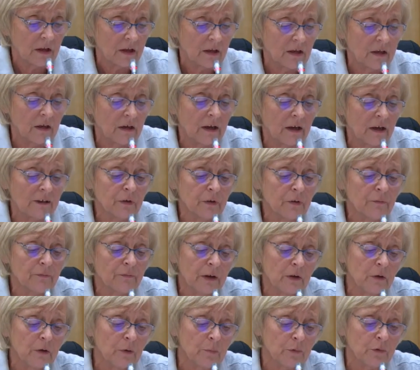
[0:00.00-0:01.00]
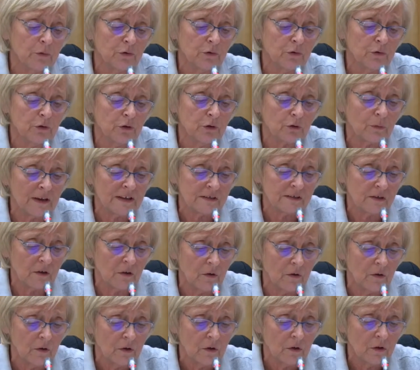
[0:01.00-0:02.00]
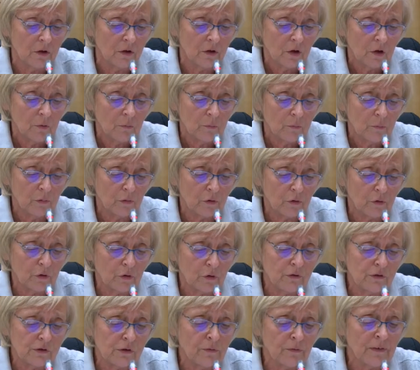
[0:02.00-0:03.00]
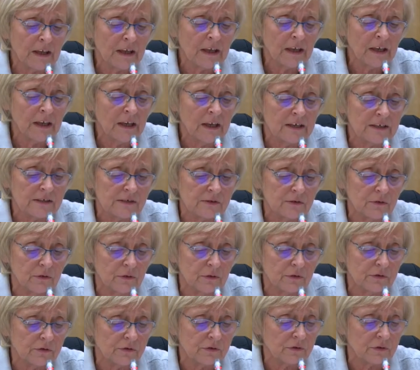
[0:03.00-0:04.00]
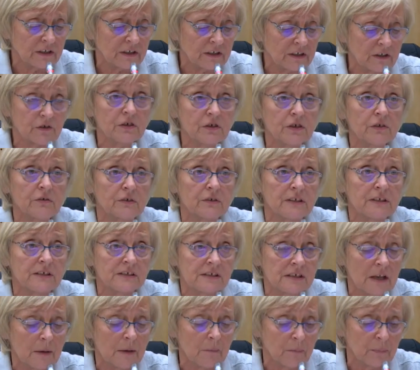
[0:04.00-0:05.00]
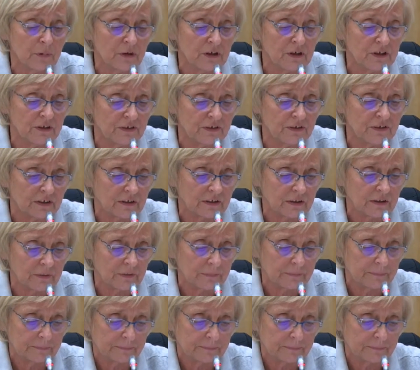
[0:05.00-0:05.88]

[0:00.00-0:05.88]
Il aura donc fallu plus de trois ans pour que vous ouvriez les yeux sur les dangers de l'islam politique.